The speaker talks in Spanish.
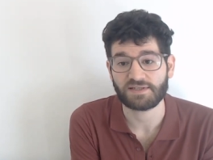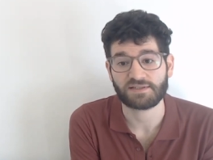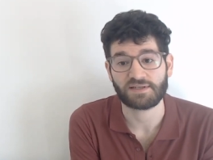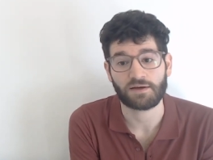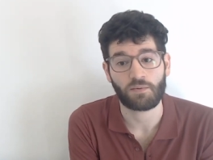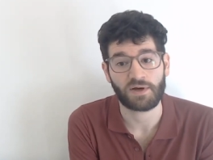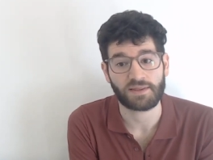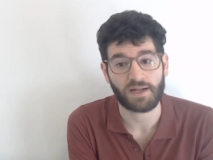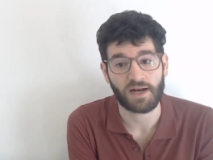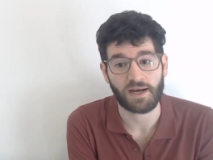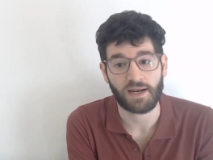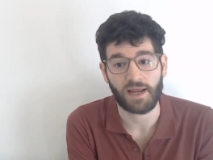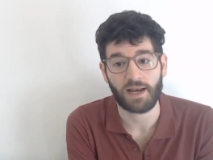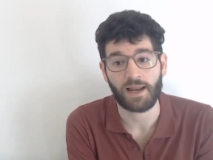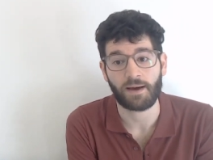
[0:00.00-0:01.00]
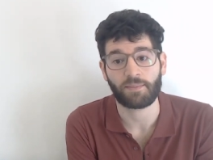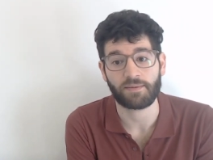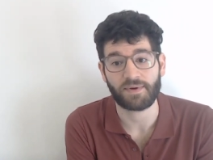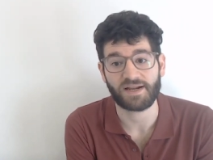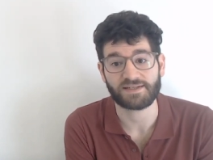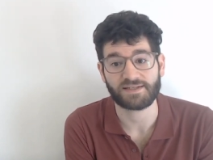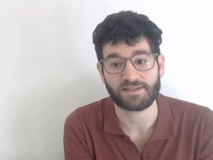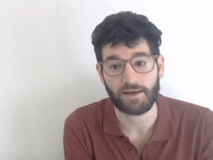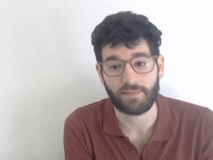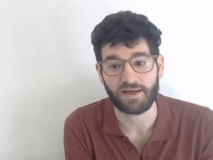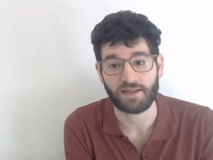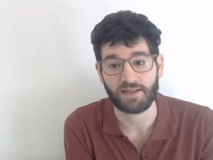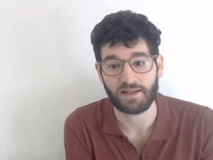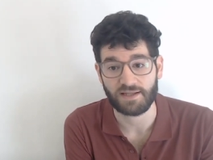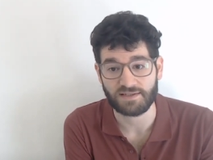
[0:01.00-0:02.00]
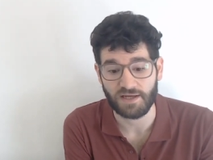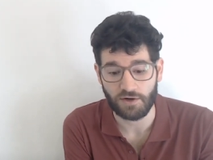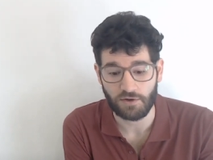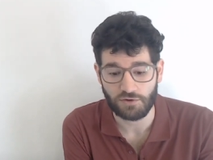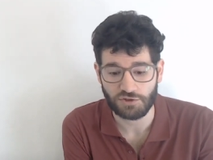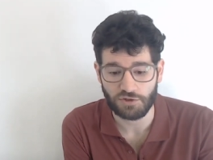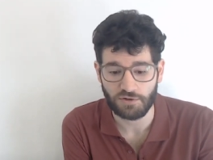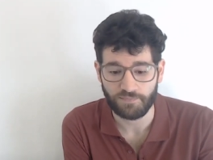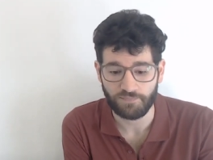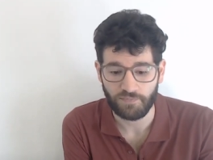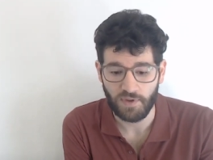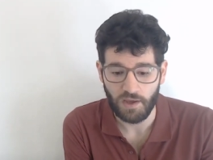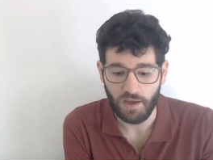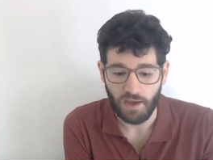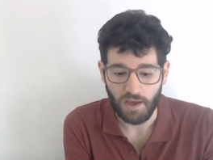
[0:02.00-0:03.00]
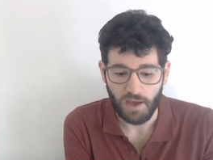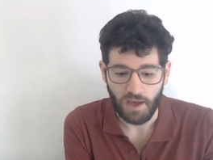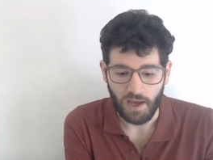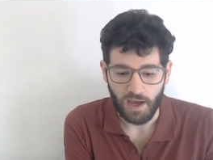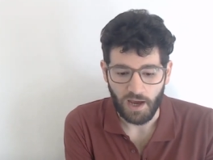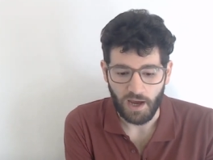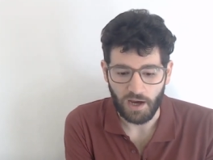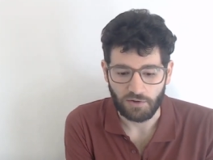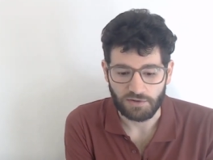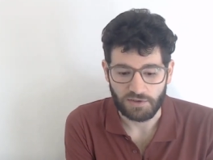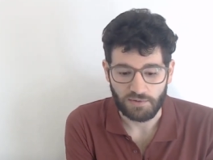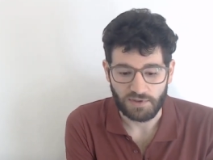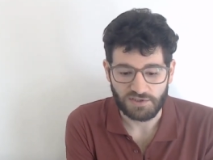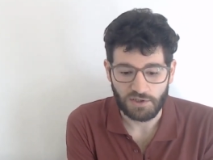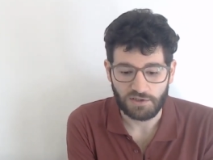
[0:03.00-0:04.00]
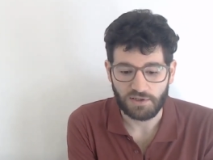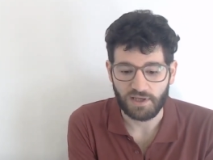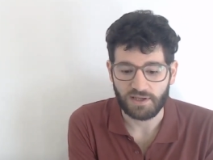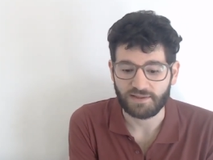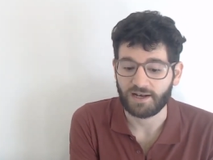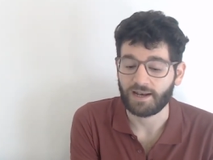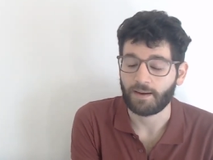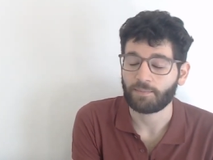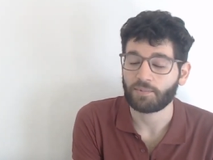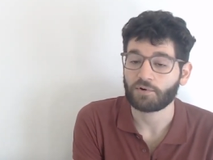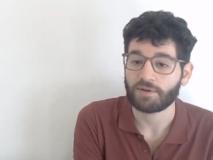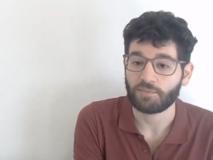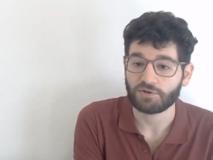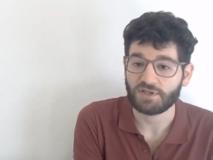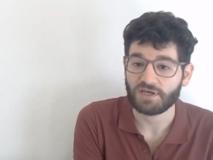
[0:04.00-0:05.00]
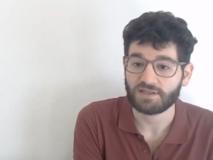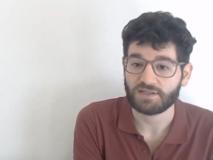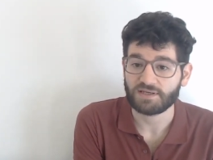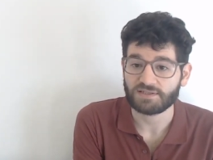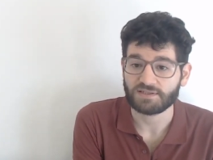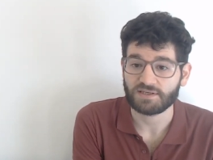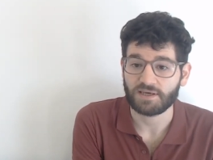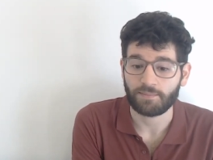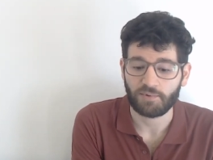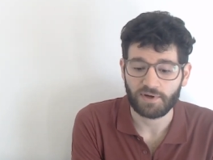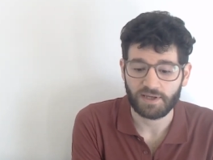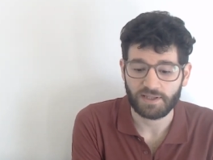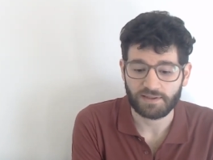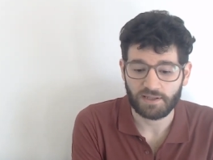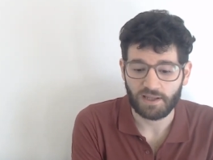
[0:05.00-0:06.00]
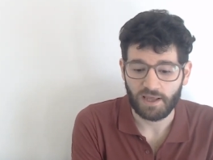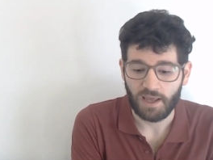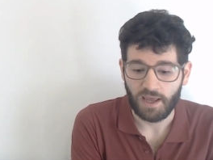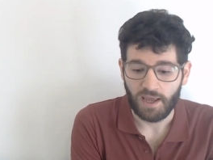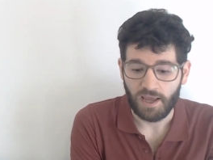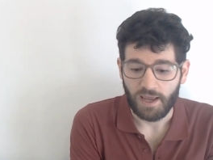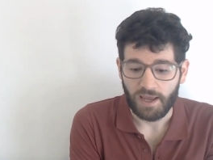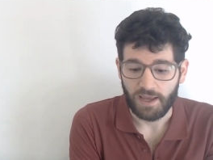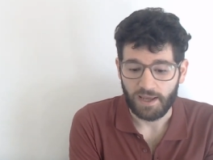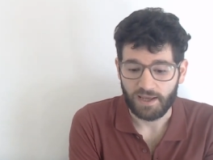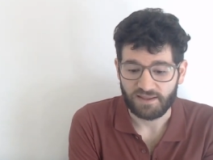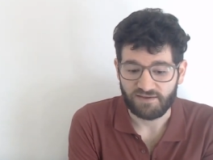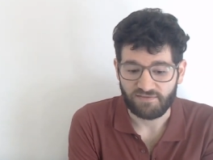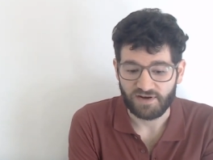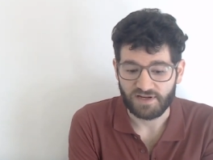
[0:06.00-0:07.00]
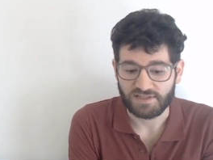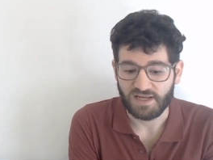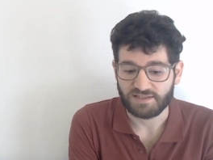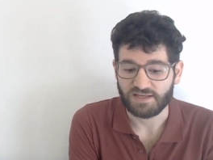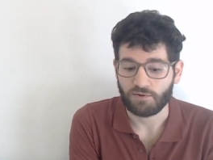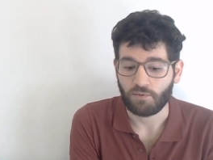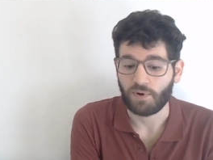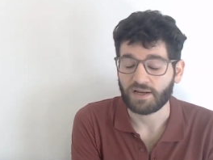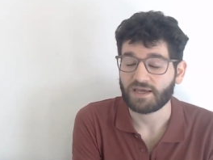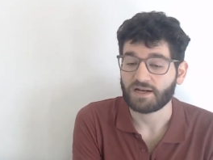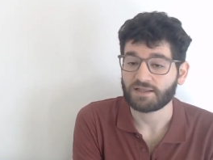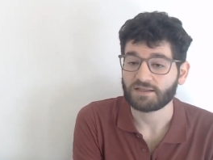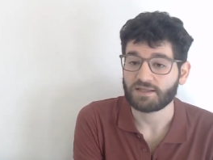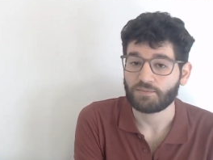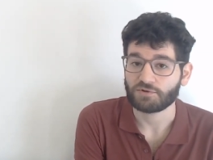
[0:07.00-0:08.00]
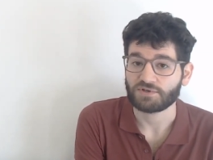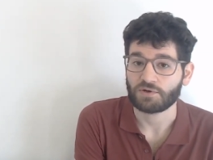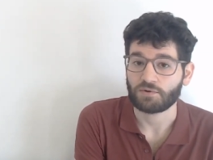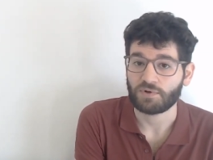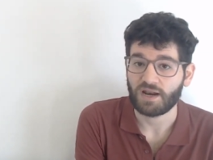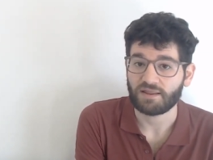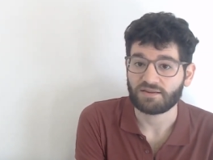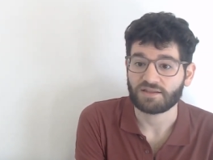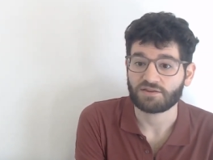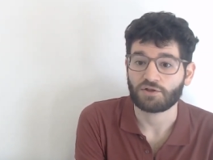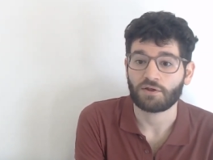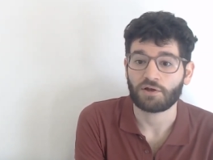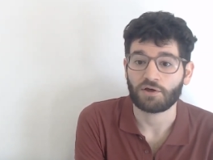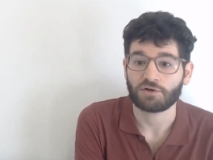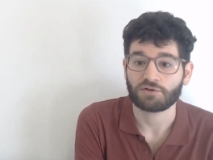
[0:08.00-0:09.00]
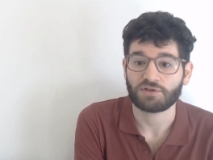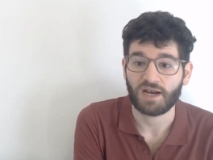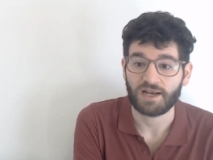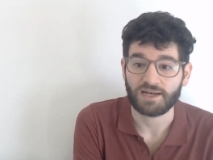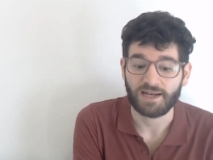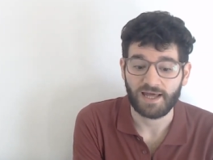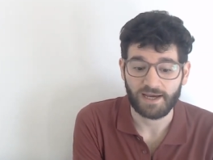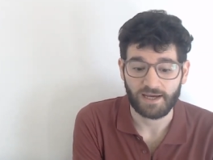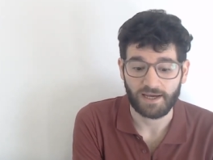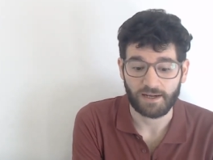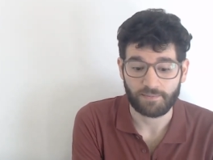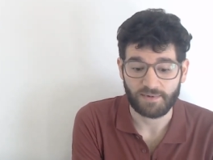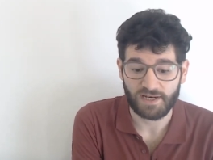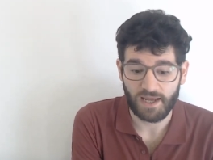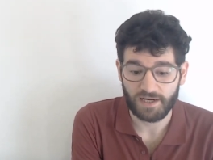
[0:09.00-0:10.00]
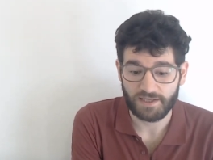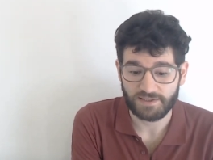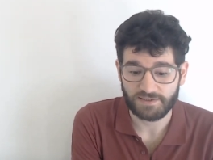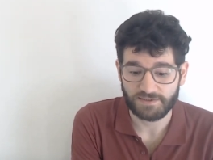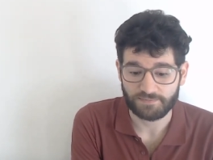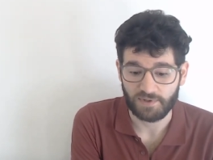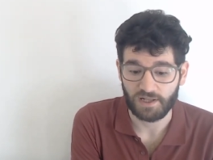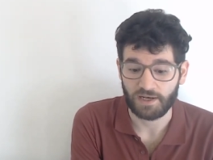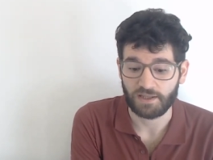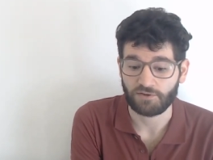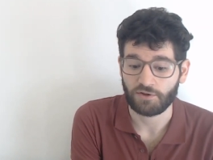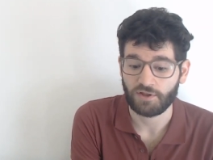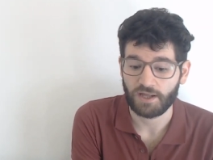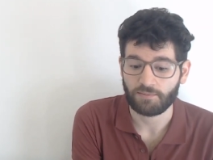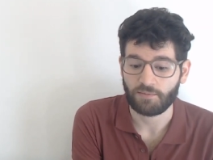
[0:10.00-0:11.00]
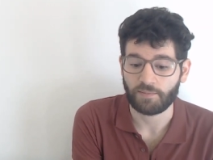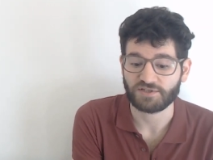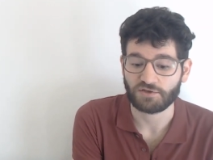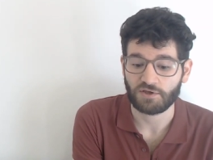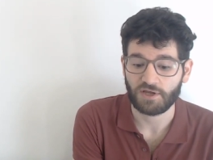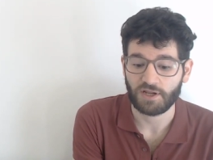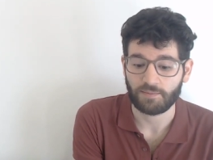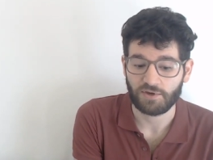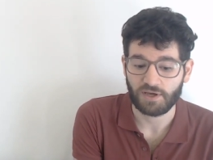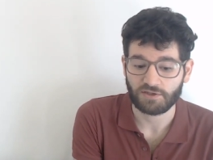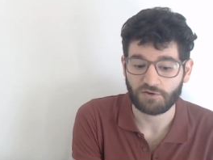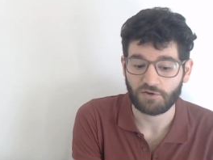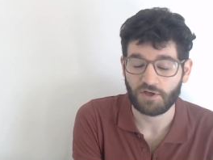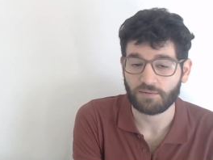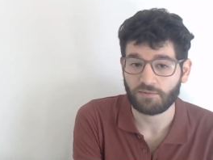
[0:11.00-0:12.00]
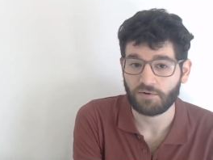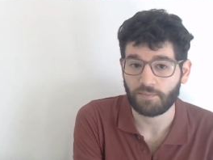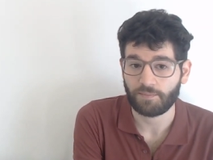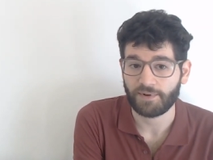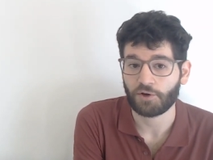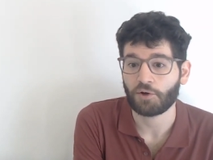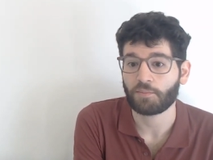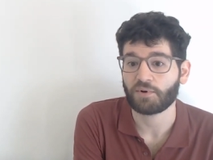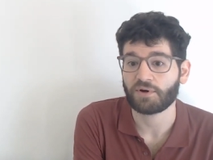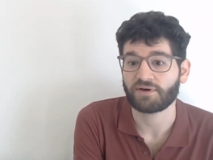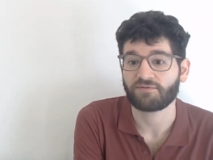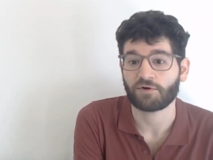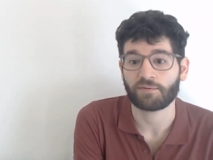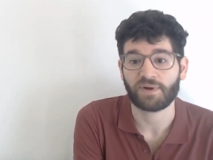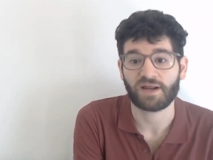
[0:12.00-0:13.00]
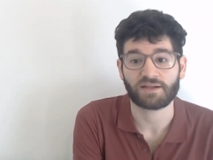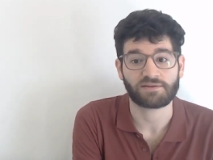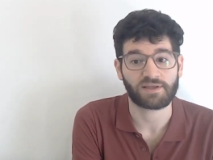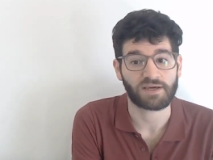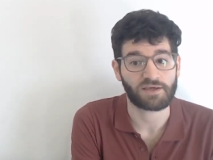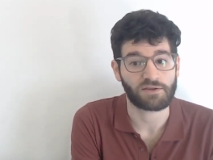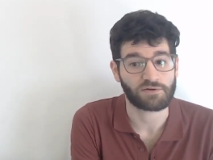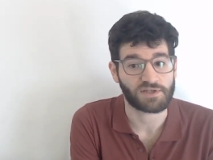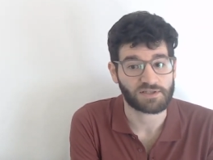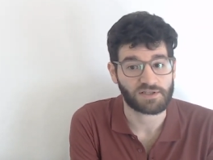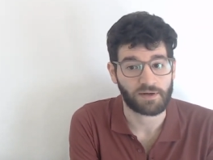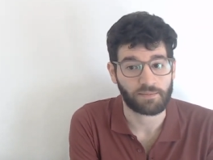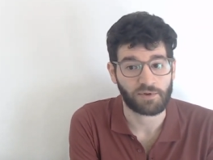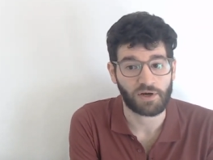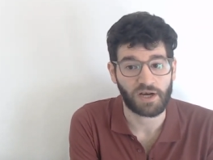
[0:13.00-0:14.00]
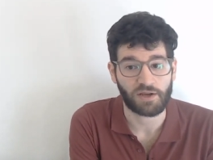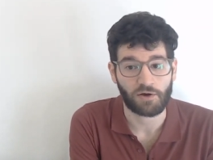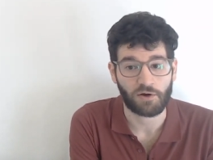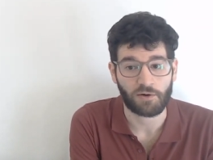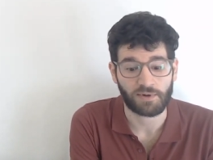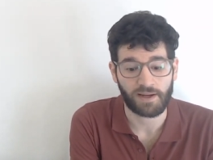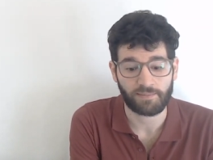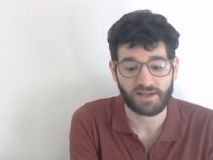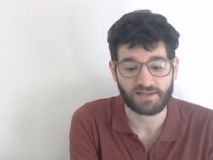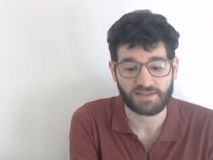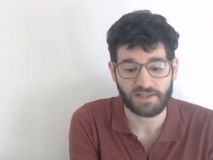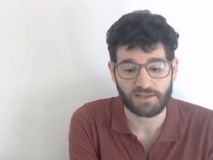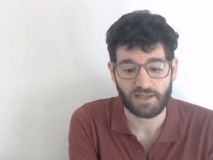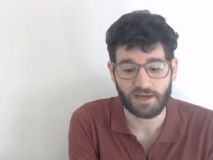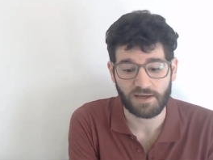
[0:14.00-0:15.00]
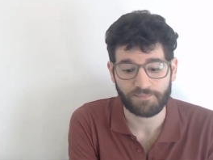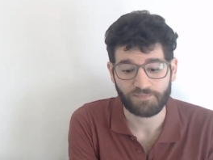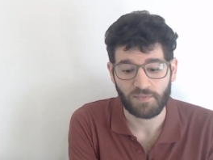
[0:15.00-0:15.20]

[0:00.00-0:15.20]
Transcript: se encuentran en las primeras etapas del desarrollo. A continuación están las pluripotentes que pueden eh, diferenciarse en cualquier tipo celular dentro de los tres linajes germinales, el endodermo, mesodermo y ectodermo, pero no pueden formar tejidos extramillonarios como la placenta.